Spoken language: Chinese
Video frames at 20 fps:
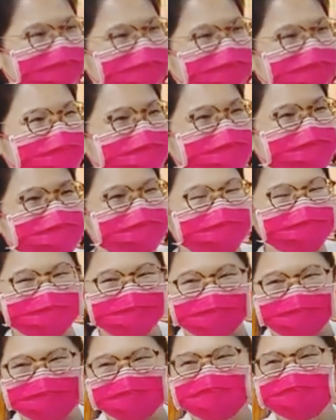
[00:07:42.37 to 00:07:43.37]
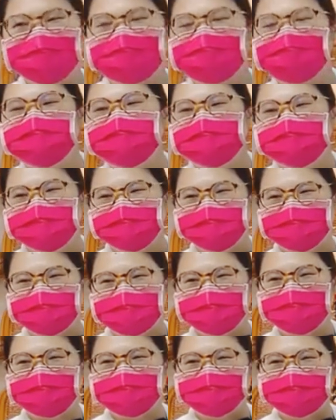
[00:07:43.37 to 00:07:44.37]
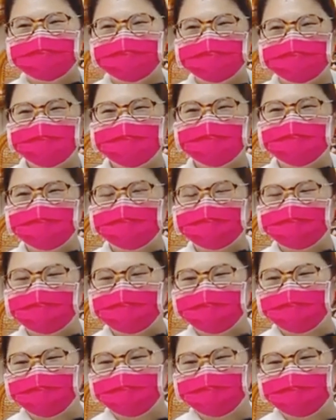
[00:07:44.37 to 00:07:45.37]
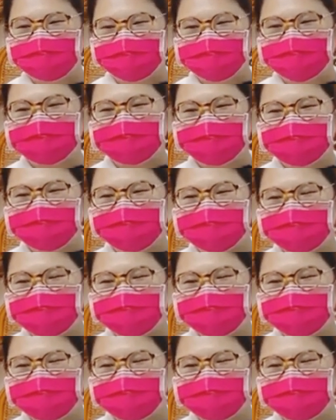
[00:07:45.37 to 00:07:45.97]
五层楼有不同的级级别的仙佛。